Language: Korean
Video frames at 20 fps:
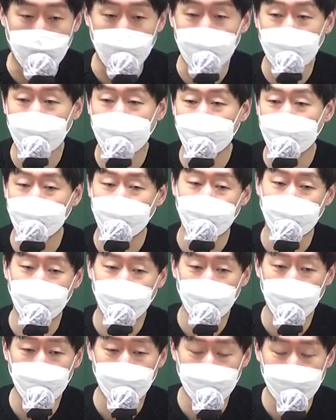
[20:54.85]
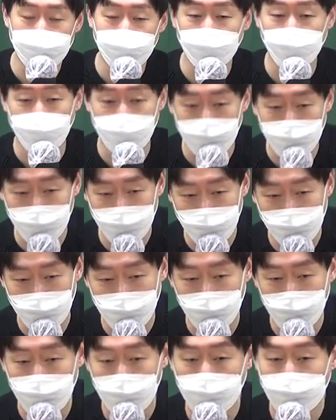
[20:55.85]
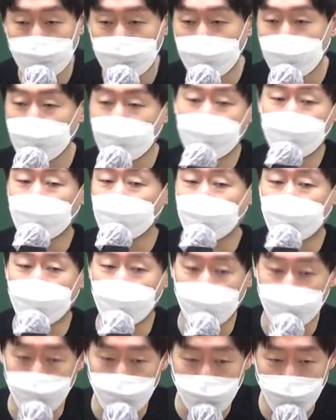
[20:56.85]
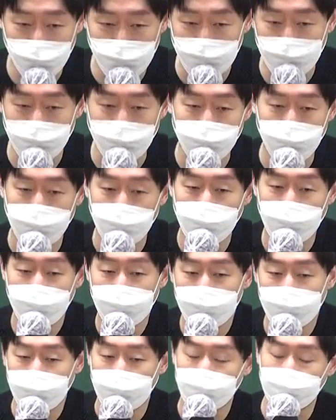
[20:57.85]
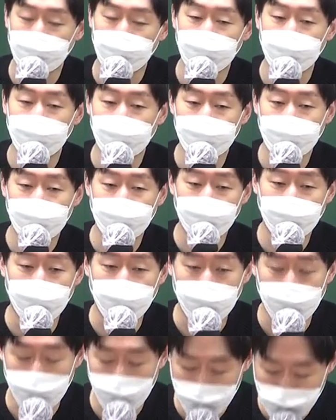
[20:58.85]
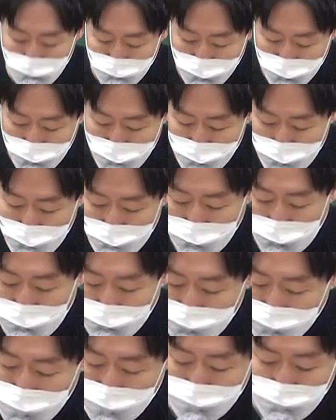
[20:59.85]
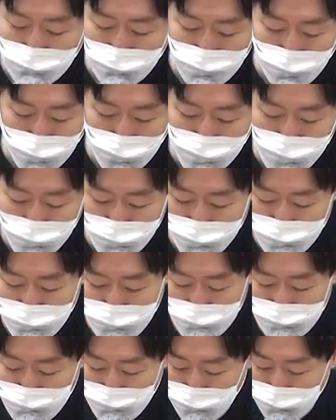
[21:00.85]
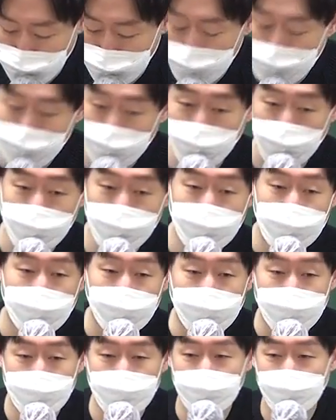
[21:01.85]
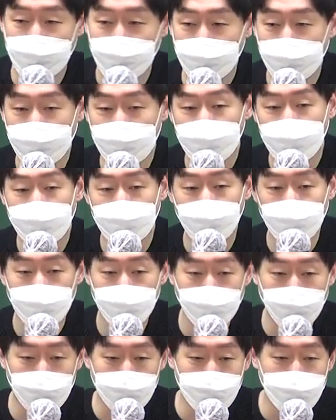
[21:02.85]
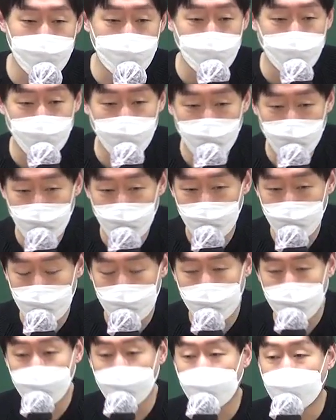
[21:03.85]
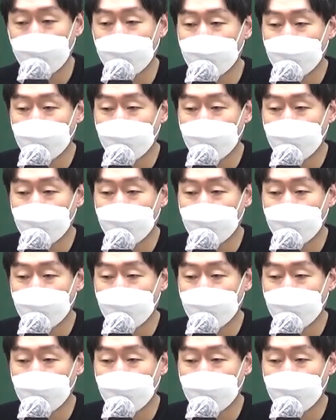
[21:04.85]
암기해서 들어가도 무조건 합격해요. 그것도 못해요. 결국에. 나중에 시험장 들어갈 때 가장 기본적인 뭐 예를 들어서 씨아이에스지의 이십오 조 본질적 위반